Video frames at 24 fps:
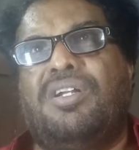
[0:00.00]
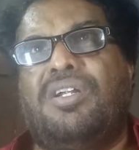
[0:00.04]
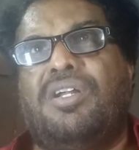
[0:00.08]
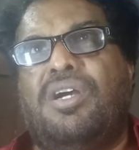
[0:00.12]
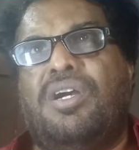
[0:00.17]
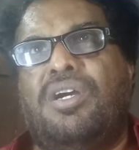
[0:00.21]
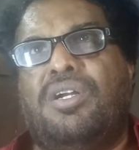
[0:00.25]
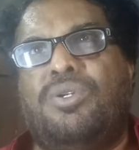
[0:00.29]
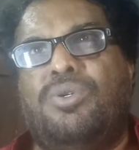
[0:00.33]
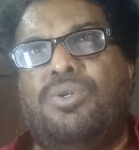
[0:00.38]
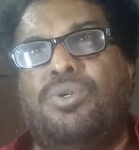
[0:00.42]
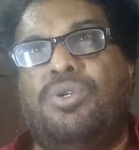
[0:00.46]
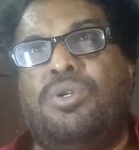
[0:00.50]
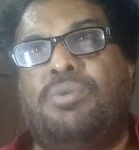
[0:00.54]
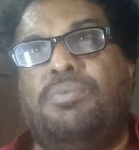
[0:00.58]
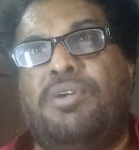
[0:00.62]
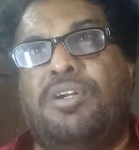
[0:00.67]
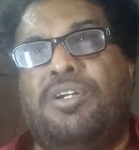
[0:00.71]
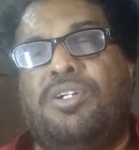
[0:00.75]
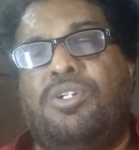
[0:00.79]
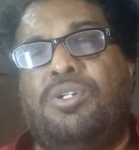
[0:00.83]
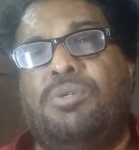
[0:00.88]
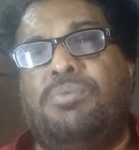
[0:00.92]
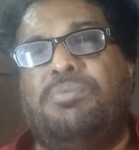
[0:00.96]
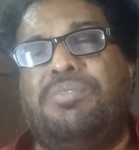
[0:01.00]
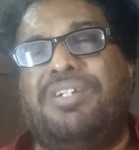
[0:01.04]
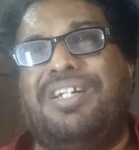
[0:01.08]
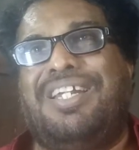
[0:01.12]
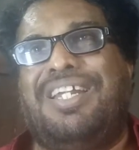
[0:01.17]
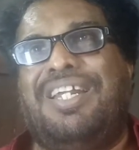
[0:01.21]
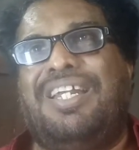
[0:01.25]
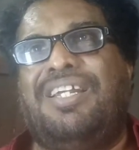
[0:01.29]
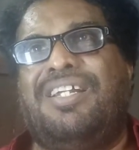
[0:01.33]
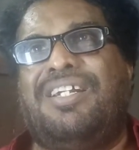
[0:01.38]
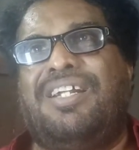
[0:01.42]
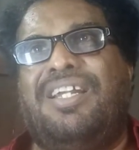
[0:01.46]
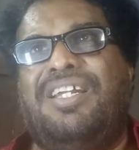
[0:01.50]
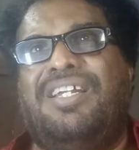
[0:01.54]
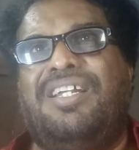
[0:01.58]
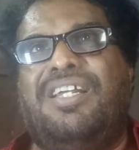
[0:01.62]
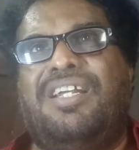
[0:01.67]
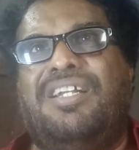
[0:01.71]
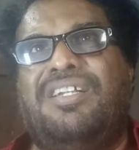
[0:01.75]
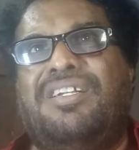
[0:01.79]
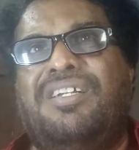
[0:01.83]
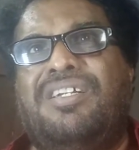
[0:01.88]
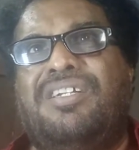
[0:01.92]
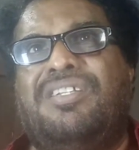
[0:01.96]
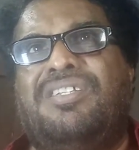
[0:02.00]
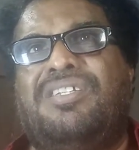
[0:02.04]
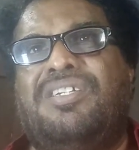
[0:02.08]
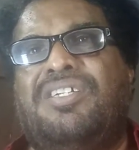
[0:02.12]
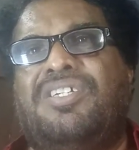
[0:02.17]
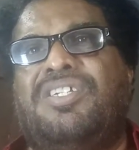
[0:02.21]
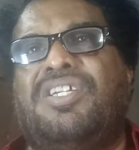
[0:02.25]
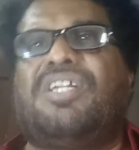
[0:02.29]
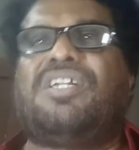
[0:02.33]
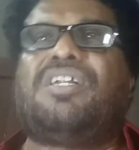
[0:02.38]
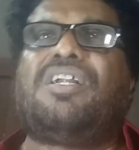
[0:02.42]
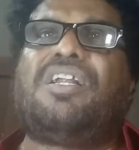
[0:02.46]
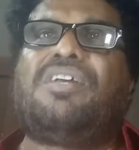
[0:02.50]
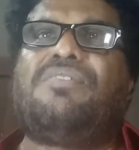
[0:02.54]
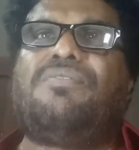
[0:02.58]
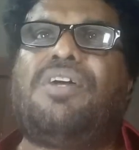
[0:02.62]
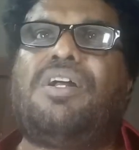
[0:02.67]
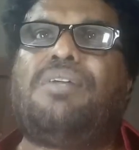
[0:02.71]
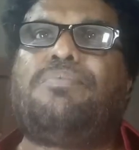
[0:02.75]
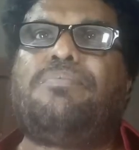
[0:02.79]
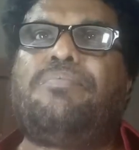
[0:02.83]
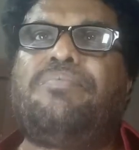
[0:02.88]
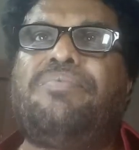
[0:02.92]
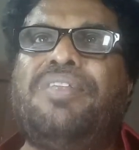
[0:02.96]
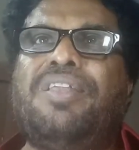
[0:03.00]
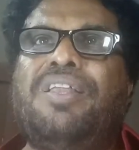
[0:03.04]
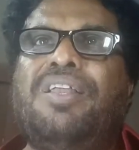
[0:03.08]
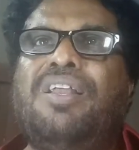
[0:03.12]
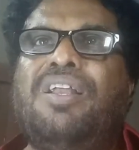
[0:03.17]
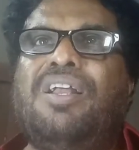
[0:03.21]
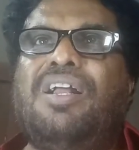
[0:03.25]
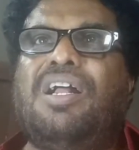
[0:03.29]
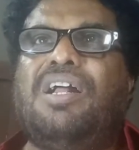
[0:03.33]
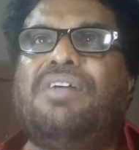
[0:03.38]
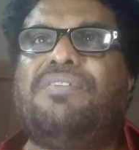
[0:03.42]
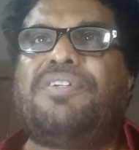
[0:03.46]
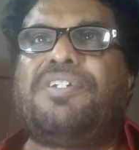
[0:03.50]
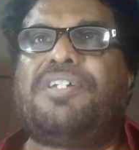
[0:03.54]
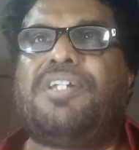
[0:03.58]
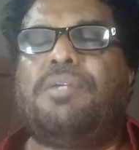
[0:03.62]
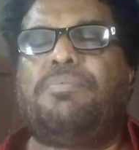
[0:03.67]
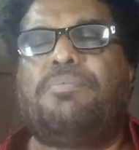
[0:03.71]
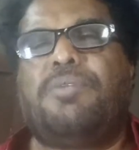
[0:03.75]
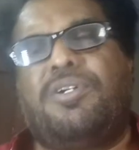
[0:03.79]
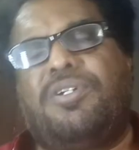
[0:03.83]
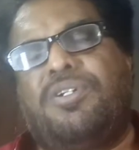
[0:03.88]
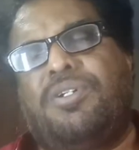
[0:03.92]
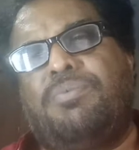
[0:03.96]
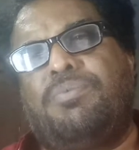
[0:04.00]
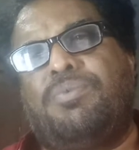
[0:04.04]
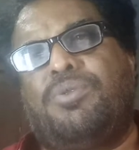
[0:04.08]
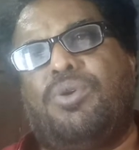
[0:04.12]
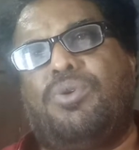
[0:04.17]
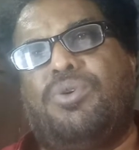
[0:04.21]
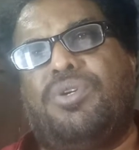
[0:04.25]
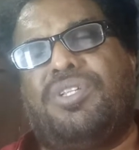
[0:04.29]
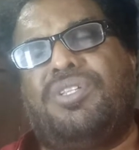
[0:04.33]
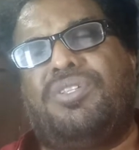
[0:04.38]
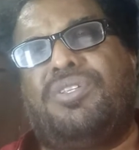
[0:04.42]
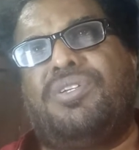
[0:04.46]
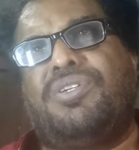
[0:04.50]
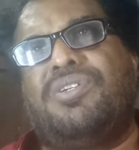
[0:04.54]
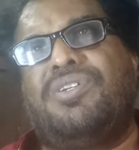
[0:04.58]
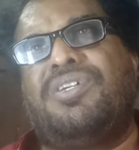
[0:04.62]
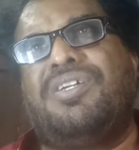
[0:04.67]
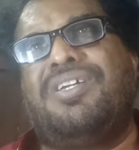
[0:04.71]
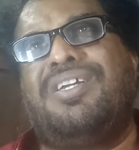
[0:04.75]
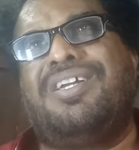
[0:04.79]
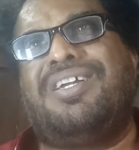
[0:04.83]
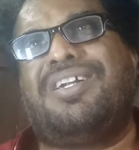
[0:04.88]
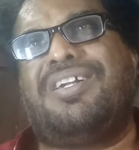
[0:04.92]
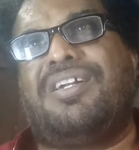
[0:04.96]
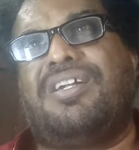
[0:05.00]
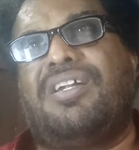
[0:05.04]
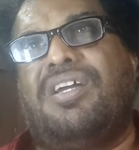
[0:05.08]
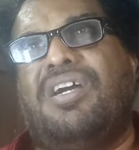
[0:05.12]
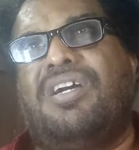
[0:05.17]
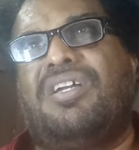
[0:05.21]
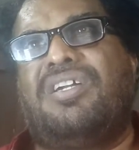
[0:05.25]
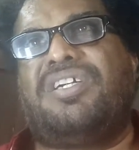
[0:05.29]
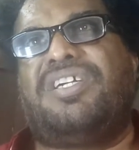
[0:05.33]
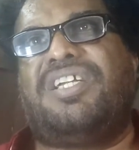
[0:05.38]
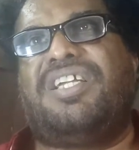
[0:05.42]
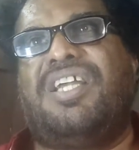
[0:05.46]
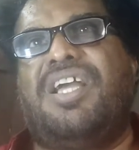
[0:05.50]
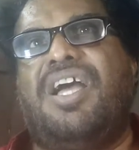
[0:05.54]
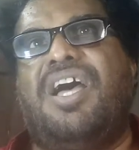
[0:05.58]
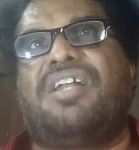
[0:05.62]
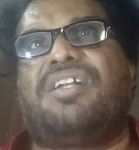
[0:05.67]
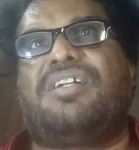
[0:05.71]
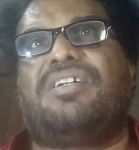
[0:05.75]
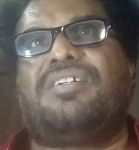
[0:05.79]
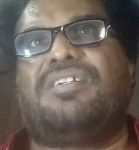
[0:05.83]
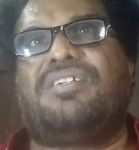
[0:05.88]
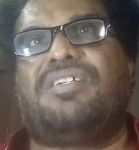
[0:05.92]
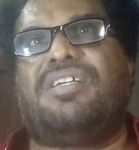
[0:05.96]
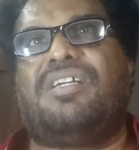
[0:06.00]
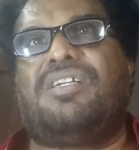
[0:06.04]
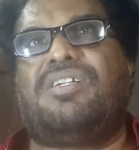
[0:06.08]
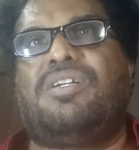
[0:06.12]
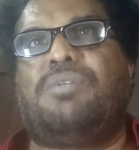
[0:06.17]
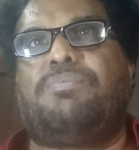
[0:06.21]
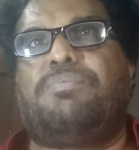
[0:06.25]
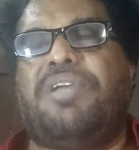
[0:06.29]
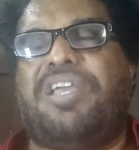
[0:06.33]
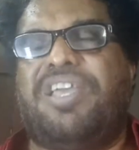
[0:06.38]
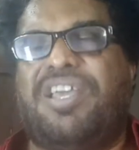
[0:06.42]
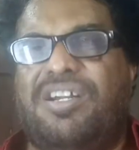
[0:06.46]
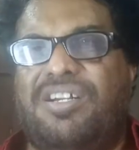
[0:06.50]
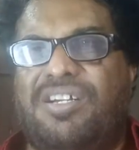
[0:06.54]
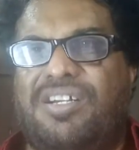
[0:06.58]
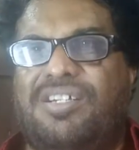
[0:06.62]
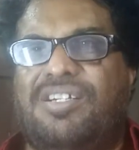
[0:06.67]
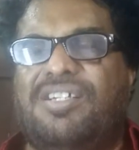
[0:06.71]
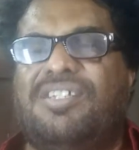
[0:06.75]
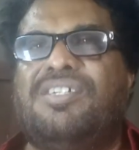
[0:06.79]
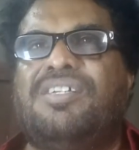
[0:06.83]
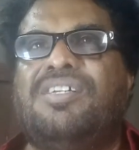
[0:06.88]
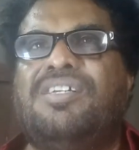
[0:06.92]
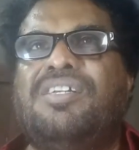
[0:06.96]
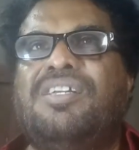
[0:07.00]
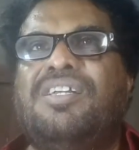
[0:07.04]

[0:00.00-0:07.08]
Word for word: நானூறு மட்டும் நீரை எதிர்த்து சென்றனவாம் அவற்றை மட்டும் தொகுத்து நாலடியார் என்று பெயரிட்டு